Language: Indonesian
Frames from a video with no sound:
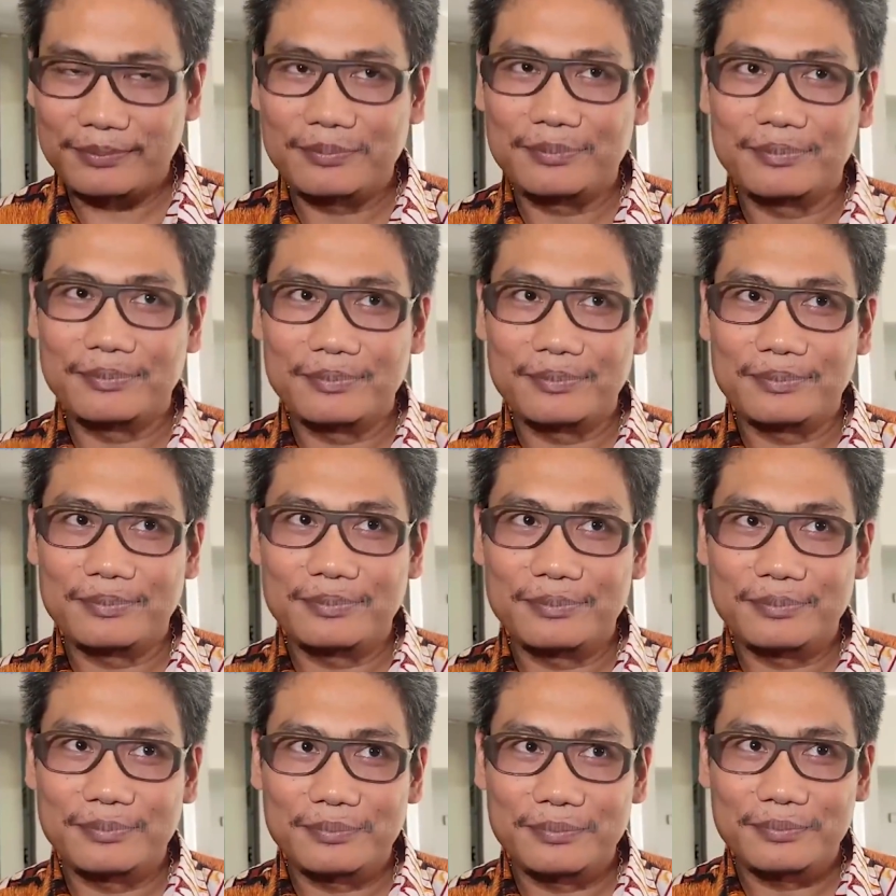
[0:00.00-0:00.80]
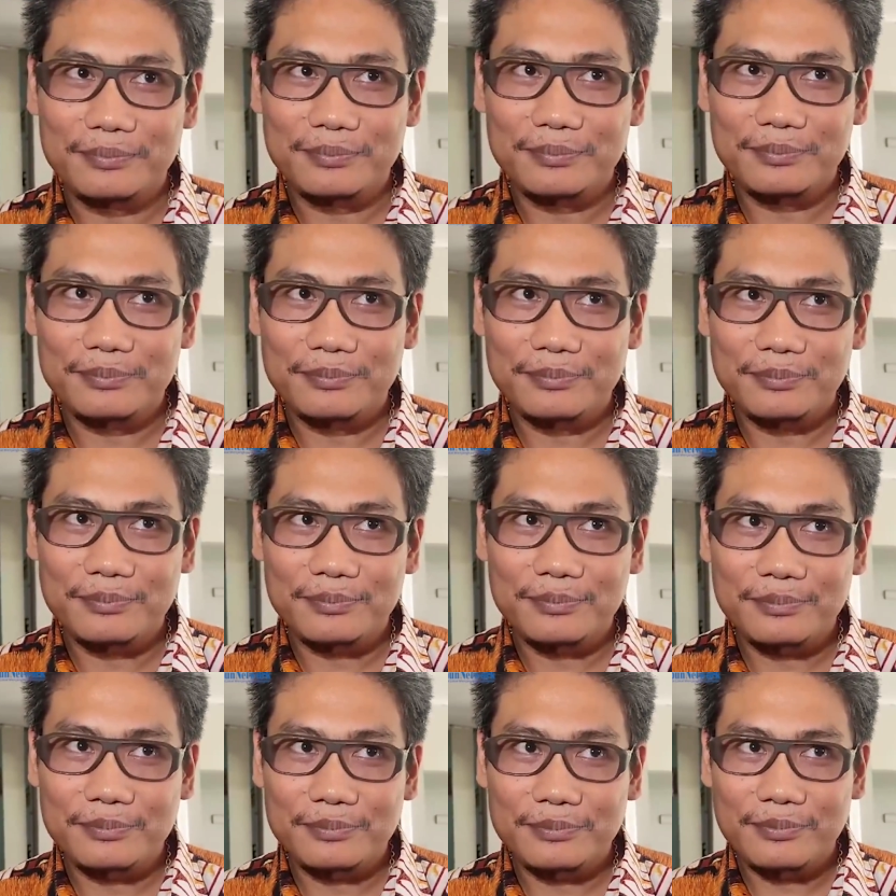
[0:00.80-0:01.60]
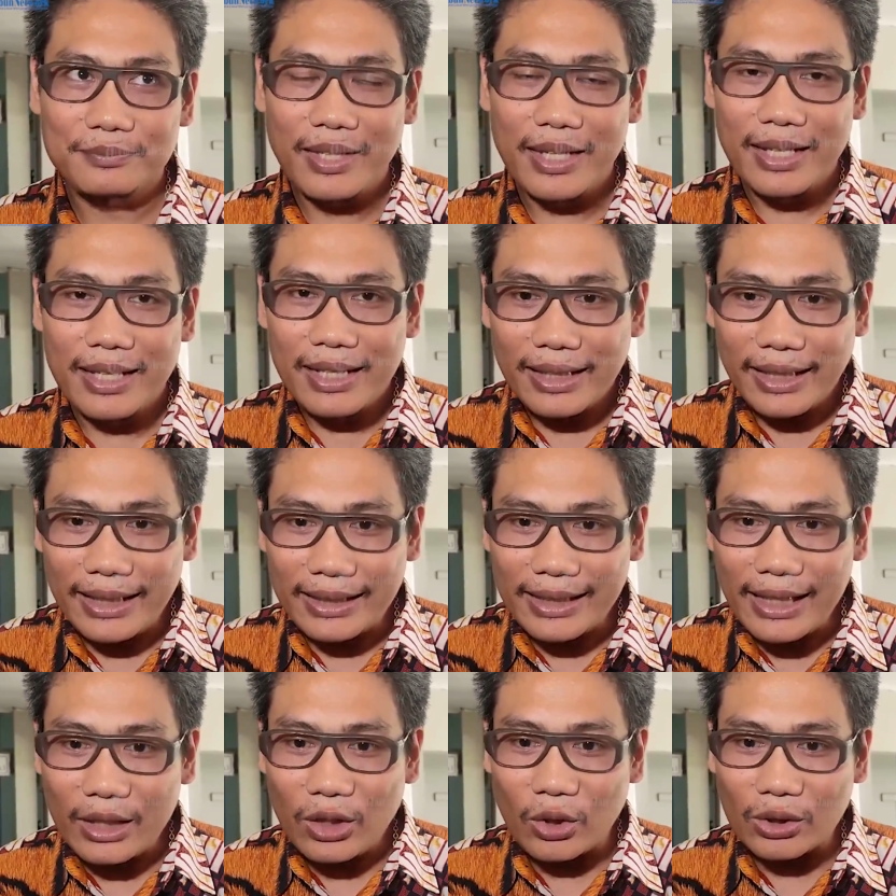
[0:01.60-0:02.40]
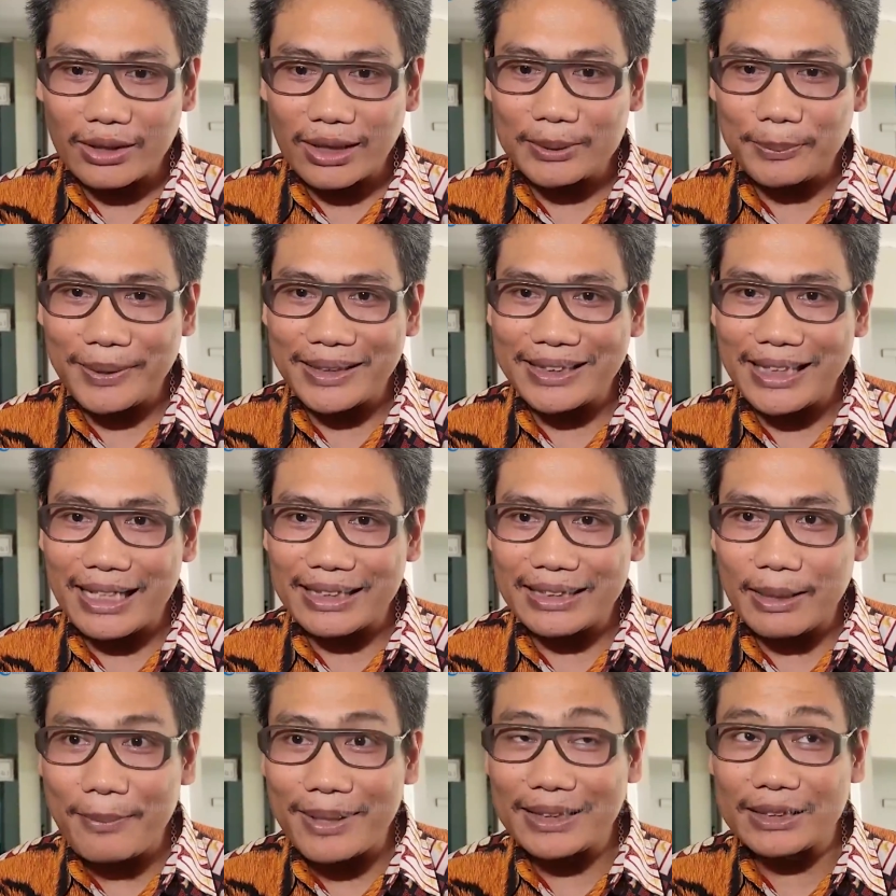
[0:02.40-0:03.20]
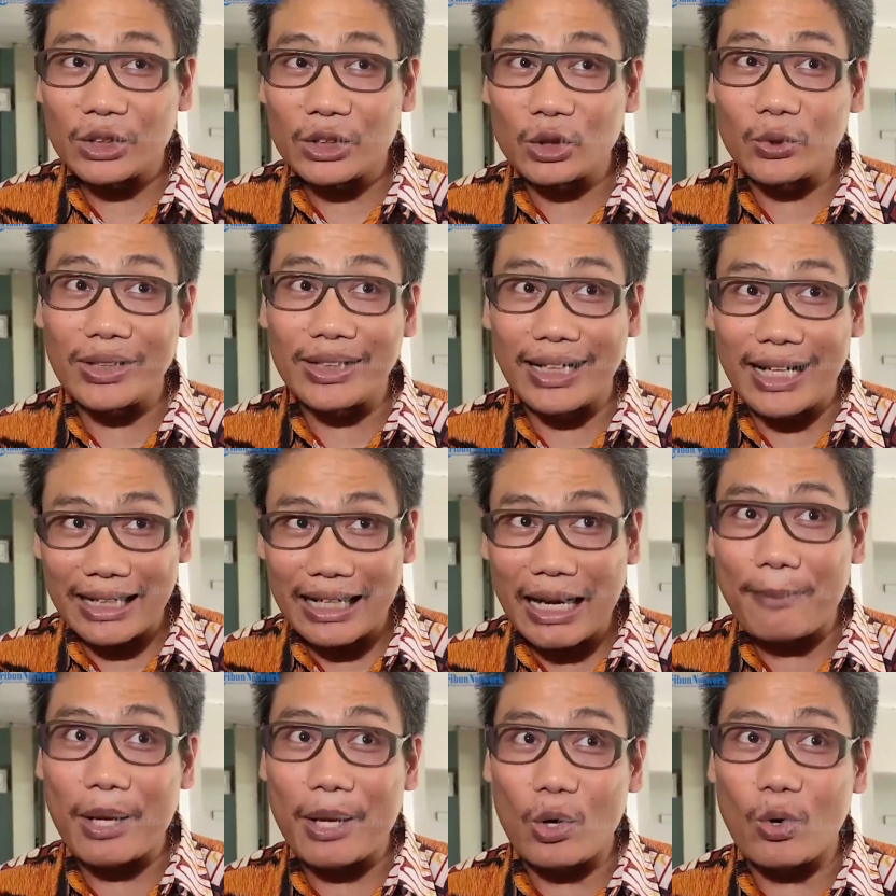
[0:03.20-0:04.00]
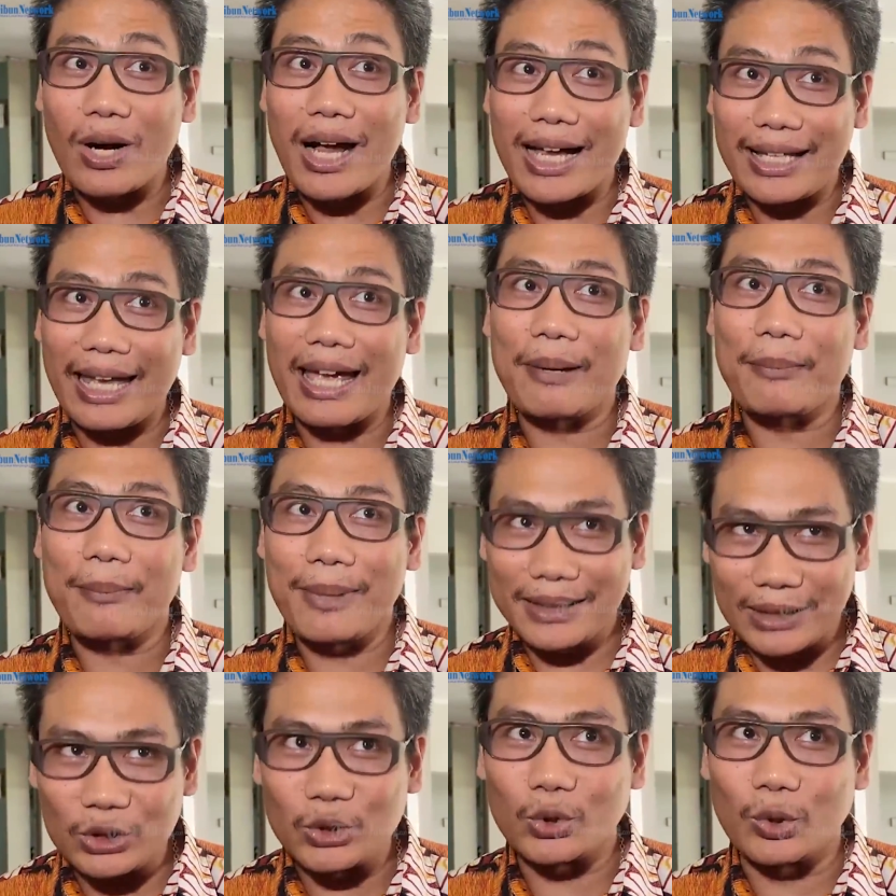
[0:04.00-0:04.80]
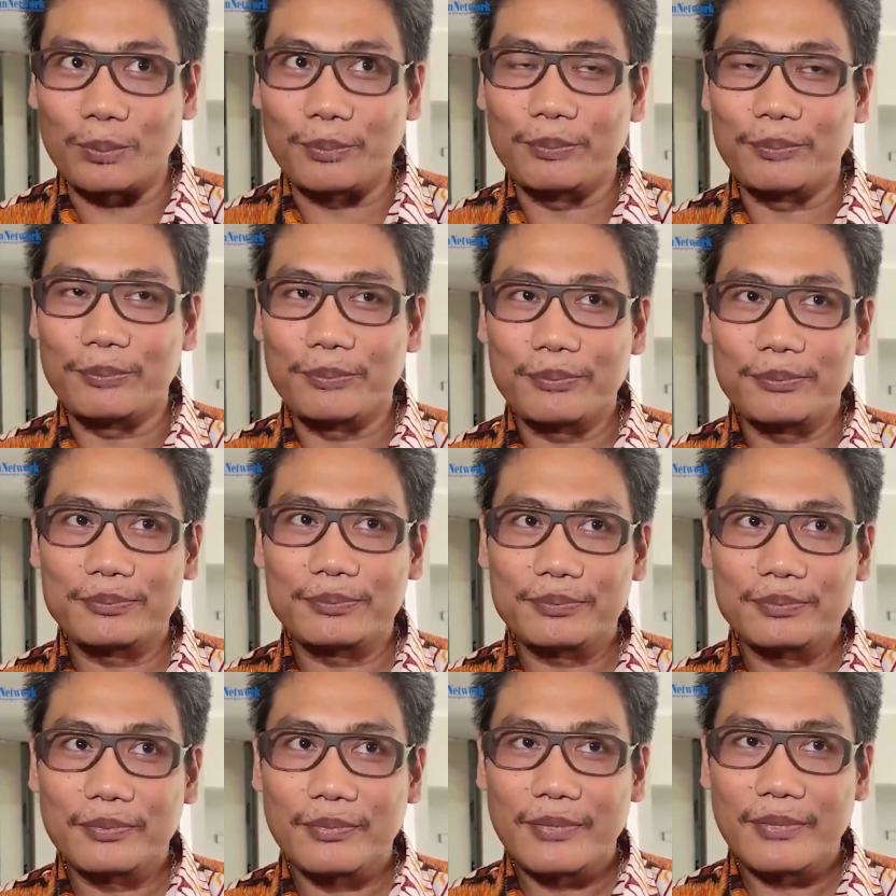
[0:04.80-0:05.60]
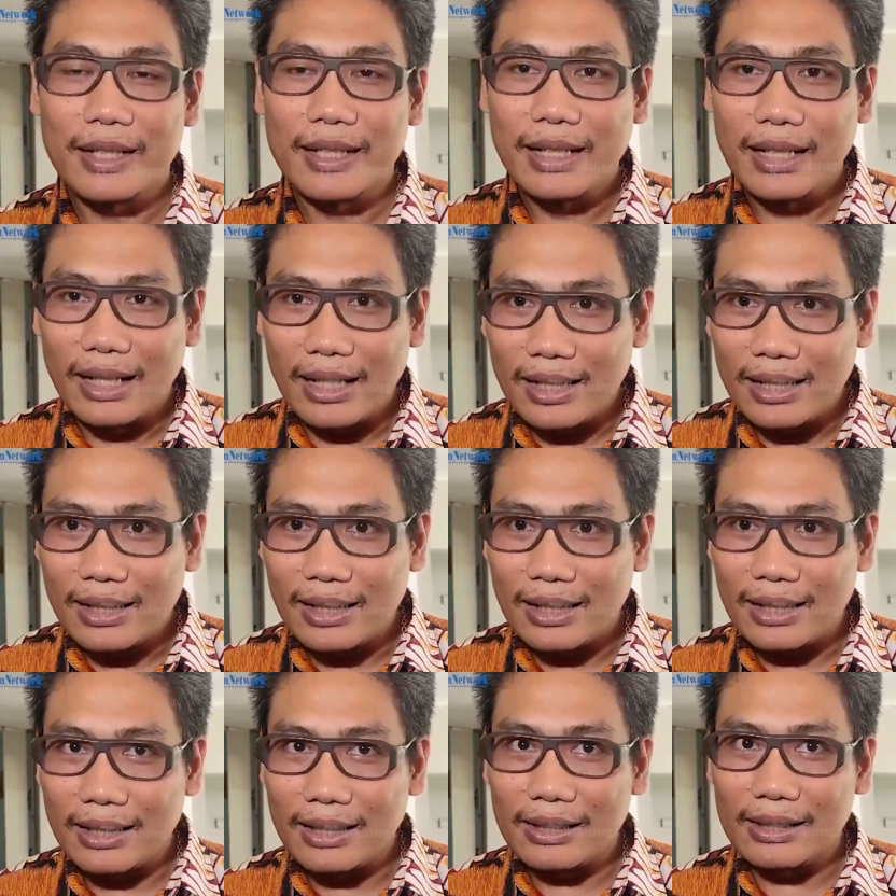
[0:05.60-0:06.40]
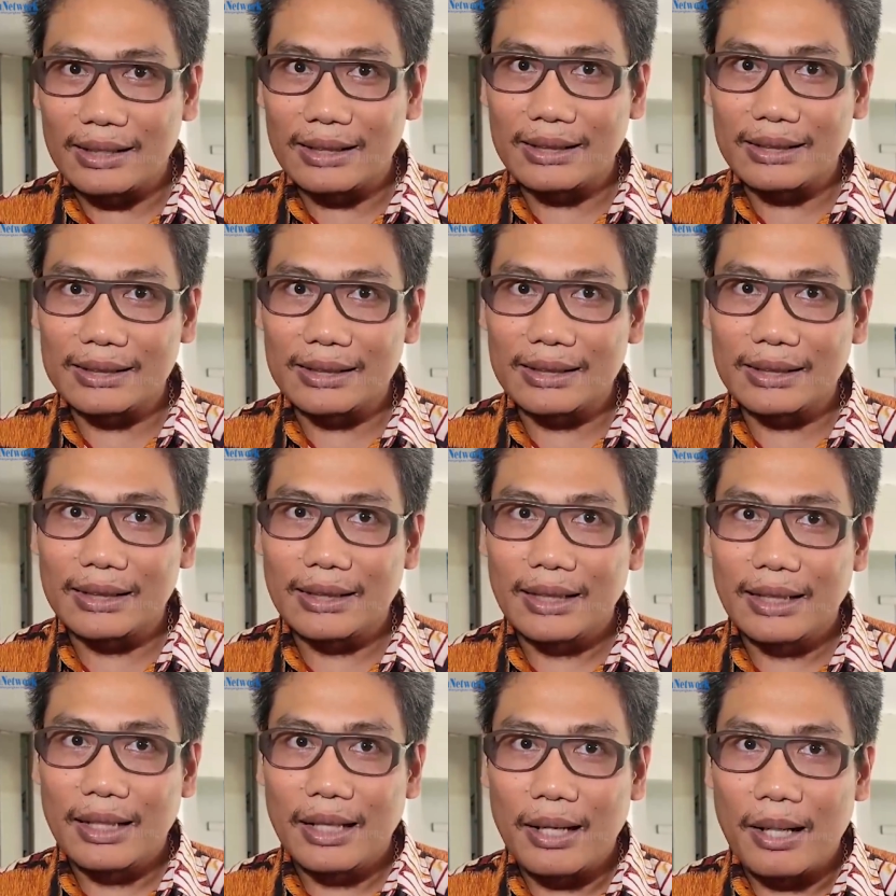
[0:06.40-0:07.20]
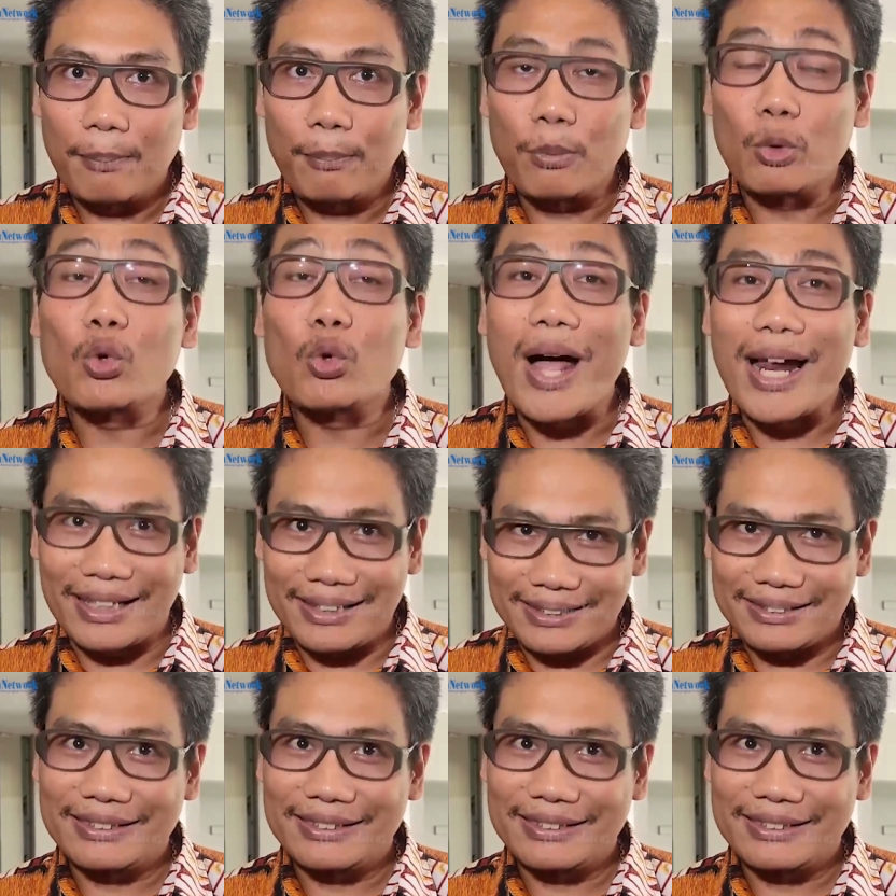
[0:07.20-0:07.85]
Berapa mas dokternya Berapa? memang mas? Cukup. Kita dokter spesialisnya masih sesuai dengan kamar OK-nya, masih cukup. Berapa? Kalau itu mas? Puluhan belasan. Uh, puluhan.